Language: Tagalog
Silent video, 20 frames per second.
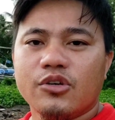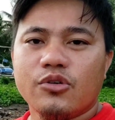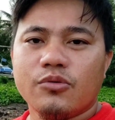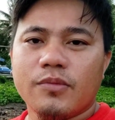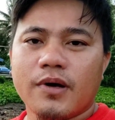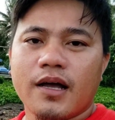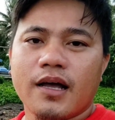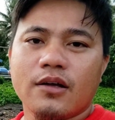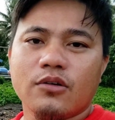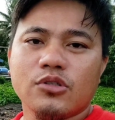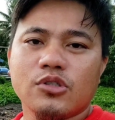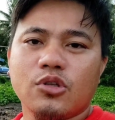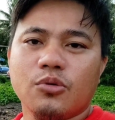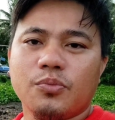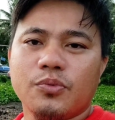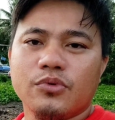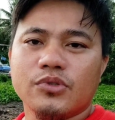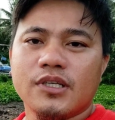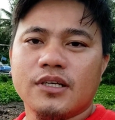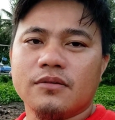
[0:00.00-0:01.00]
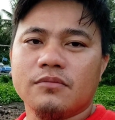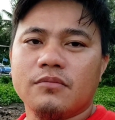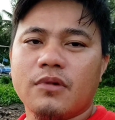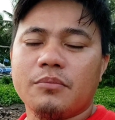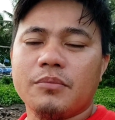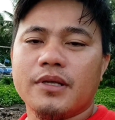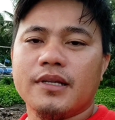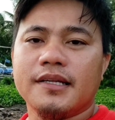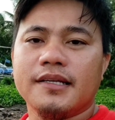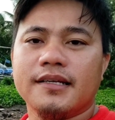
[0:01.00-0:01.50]
yung mga gusto po dyang
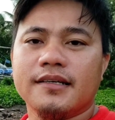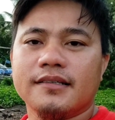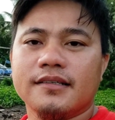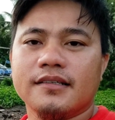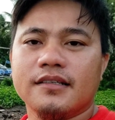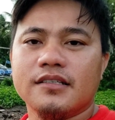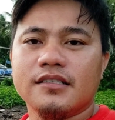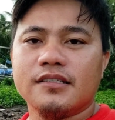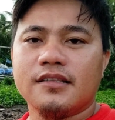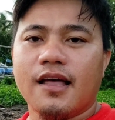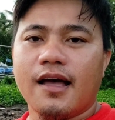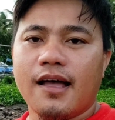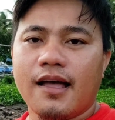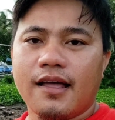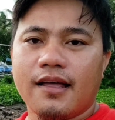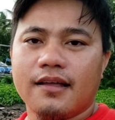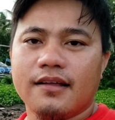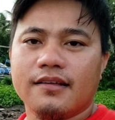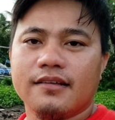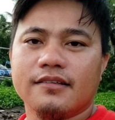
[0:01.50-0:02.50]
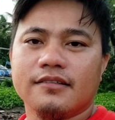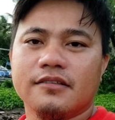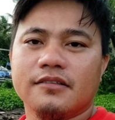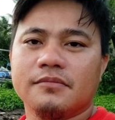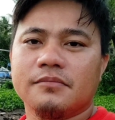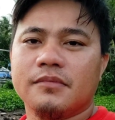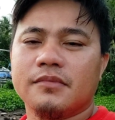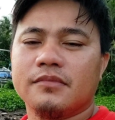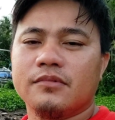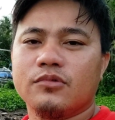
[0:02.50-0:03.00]
mamili ng isda
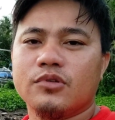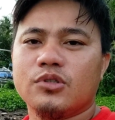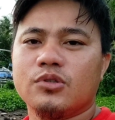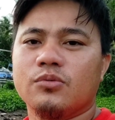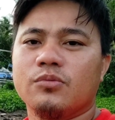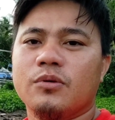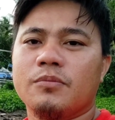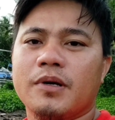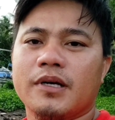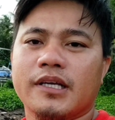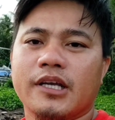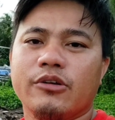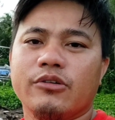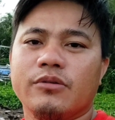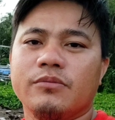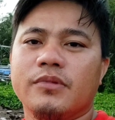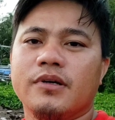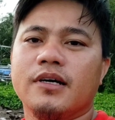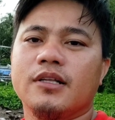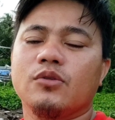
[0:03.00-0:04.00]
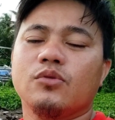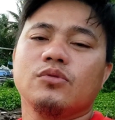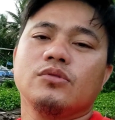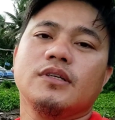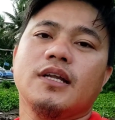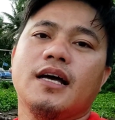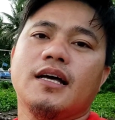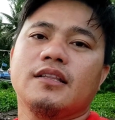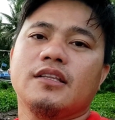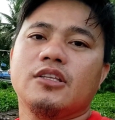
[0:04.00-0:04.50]
ng gusto mamakyaw ng mga
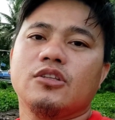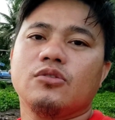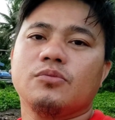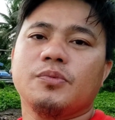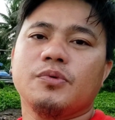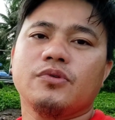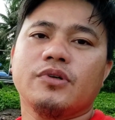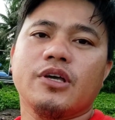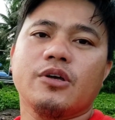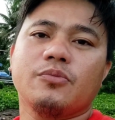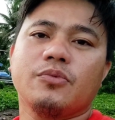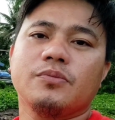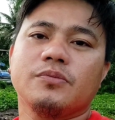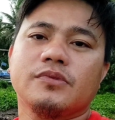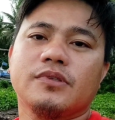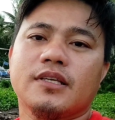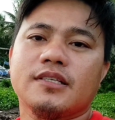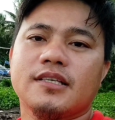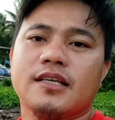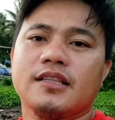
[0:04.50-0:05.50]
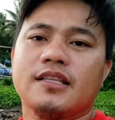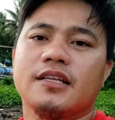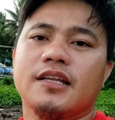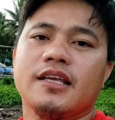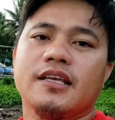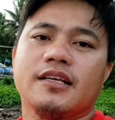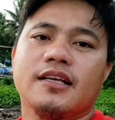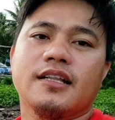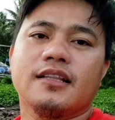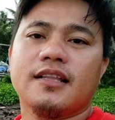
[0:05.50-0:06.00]
tuna dito po kayo pumunta sa
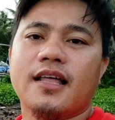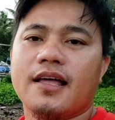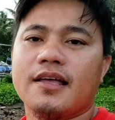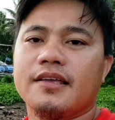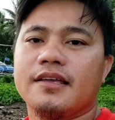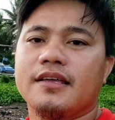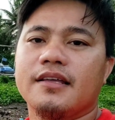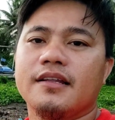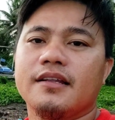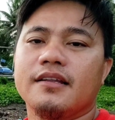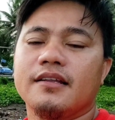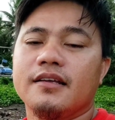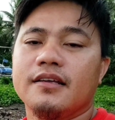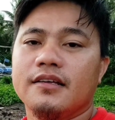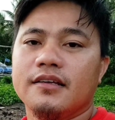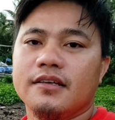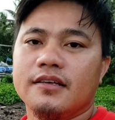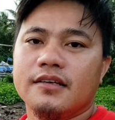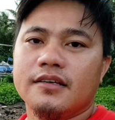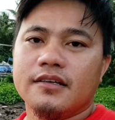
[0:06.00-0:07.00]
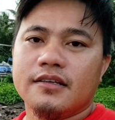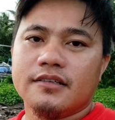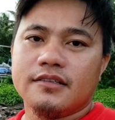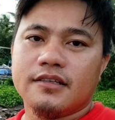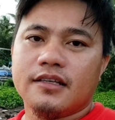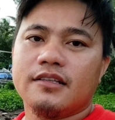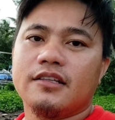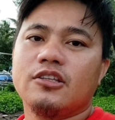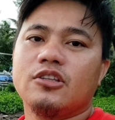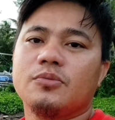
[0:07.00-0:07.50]
Dinahikan dahil
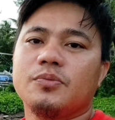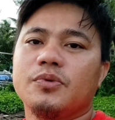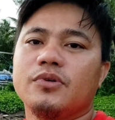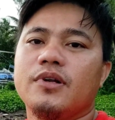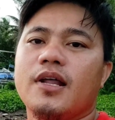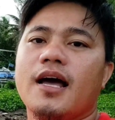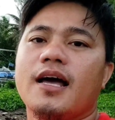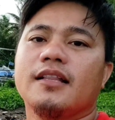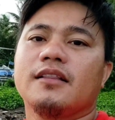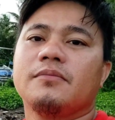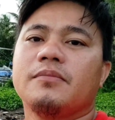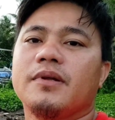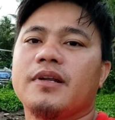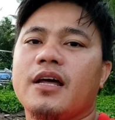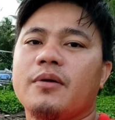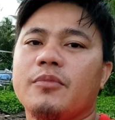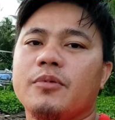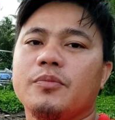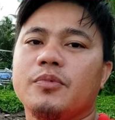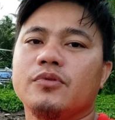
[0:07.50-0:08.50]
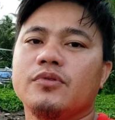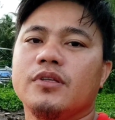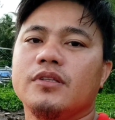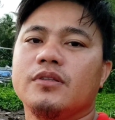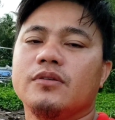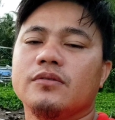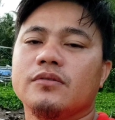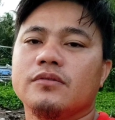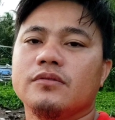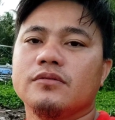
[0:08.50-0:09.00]
nandito po lahat marami po
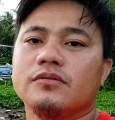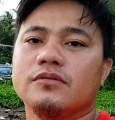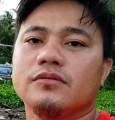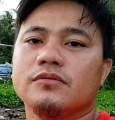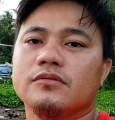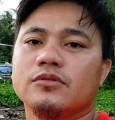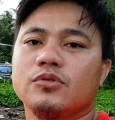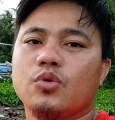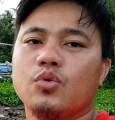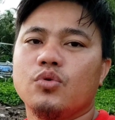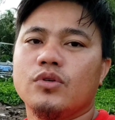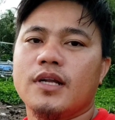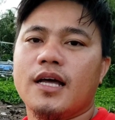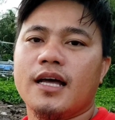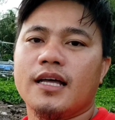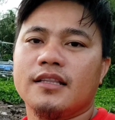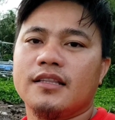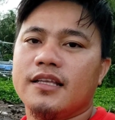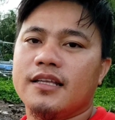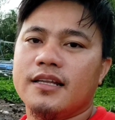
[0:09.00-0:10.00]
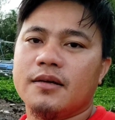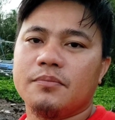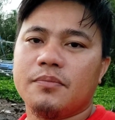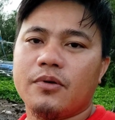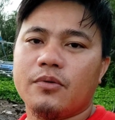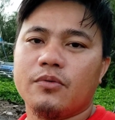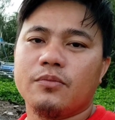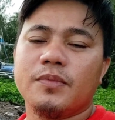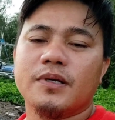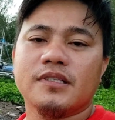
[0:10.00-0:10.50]
ditong tuna hindi lang
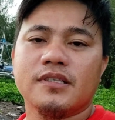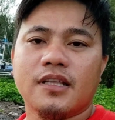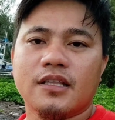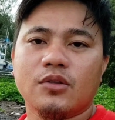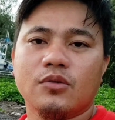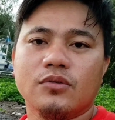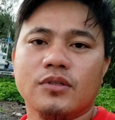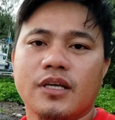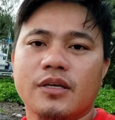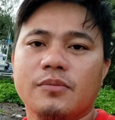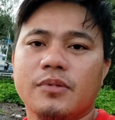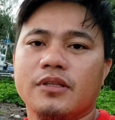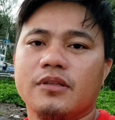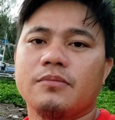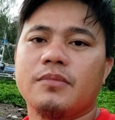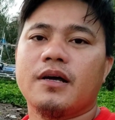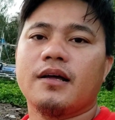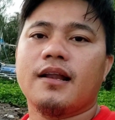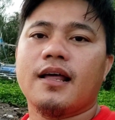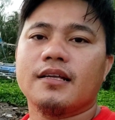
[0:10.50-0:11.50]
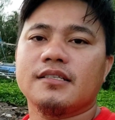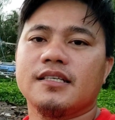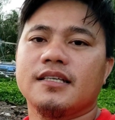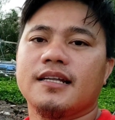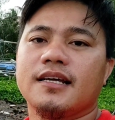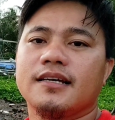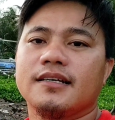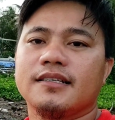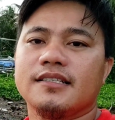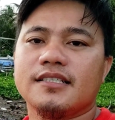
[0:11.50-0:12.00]
po basta tuna iba't ibang klase
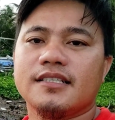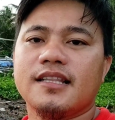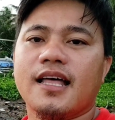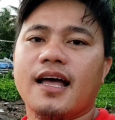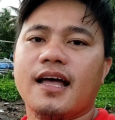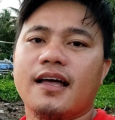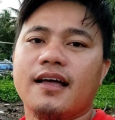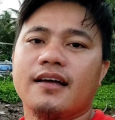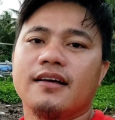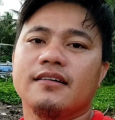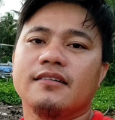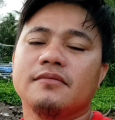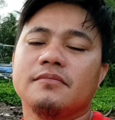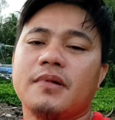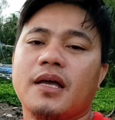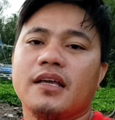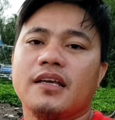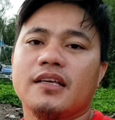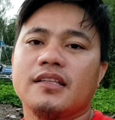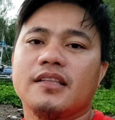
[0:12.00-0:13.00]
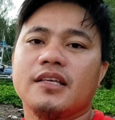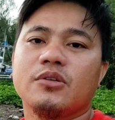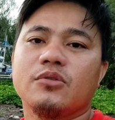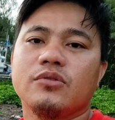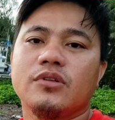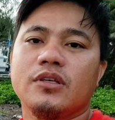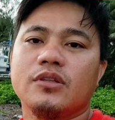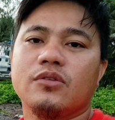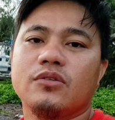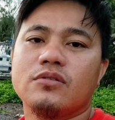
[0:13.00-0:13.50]
ng isda ang makikita
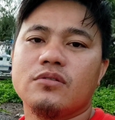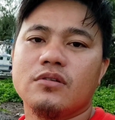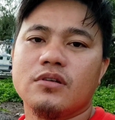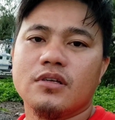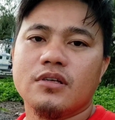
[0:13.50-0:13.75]
nyo dito